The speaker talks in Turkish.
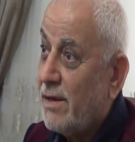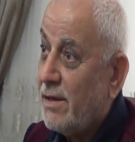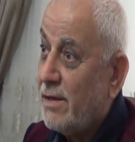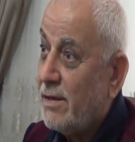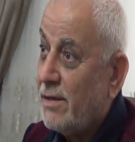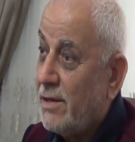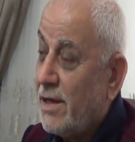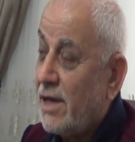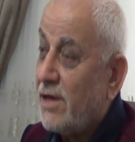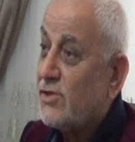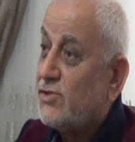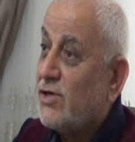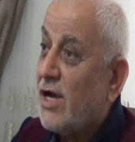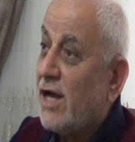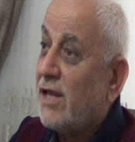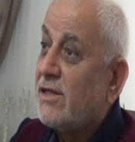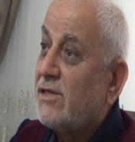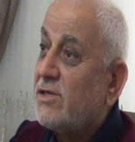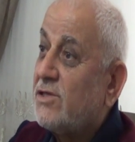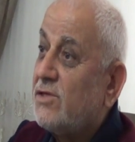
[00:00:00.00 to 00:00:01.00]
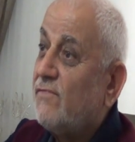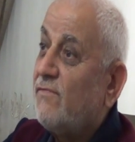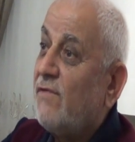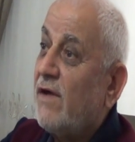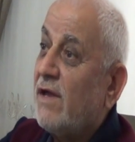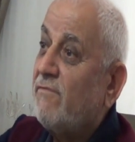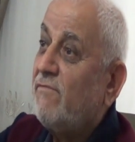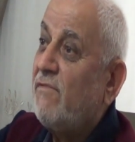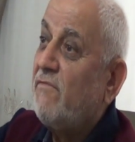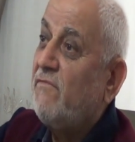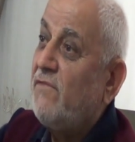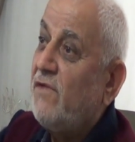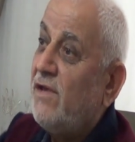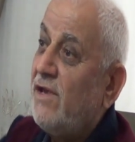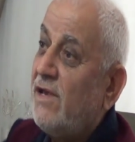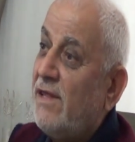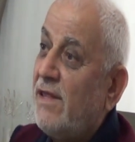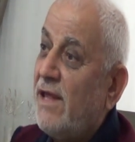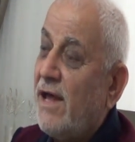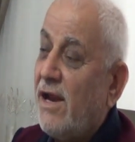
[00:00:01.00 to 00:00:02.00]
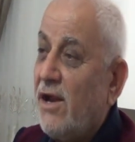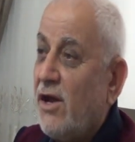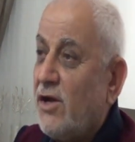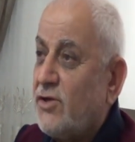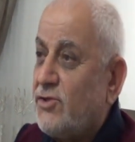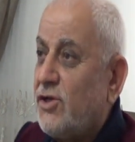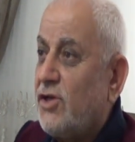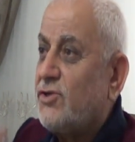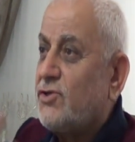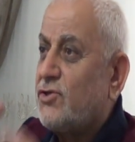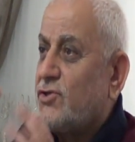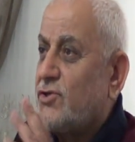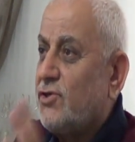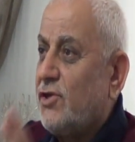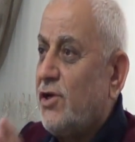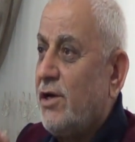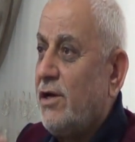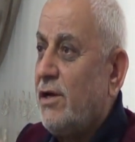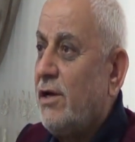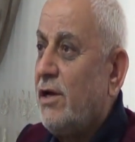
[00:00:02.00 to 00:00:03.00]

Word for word: Yani zat, sıfat ve fiillerle açığa çıkının